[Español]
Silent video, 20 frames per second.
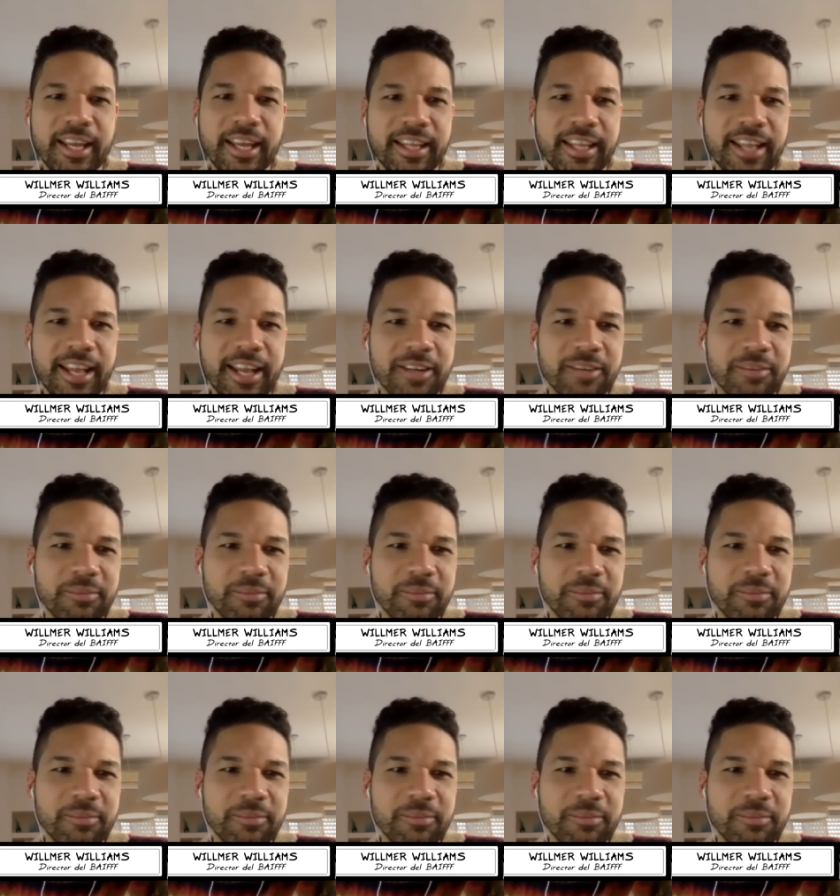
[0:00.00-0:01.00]
¿qué tal?
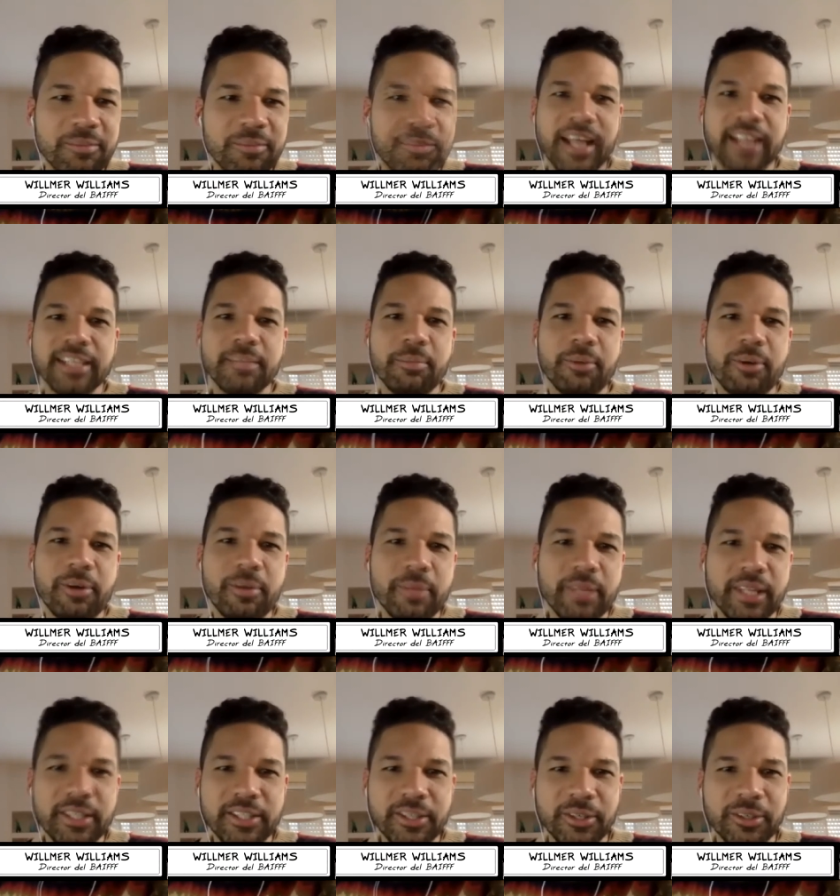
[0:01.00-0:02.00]
Muy bien, gracias por la
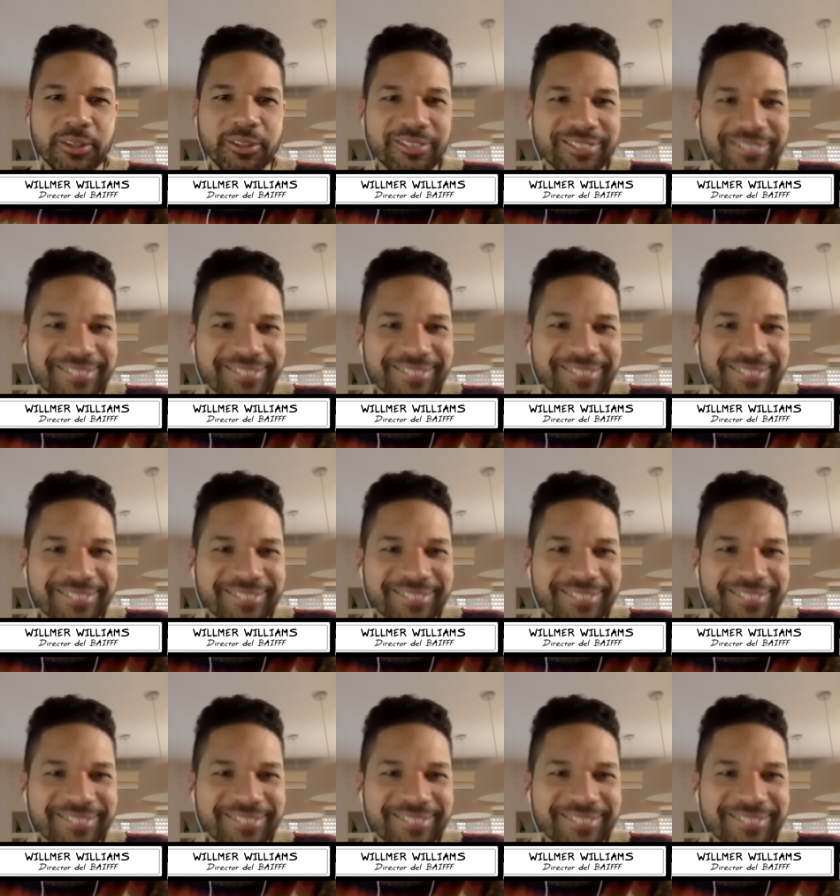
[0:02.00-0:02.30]
invitación.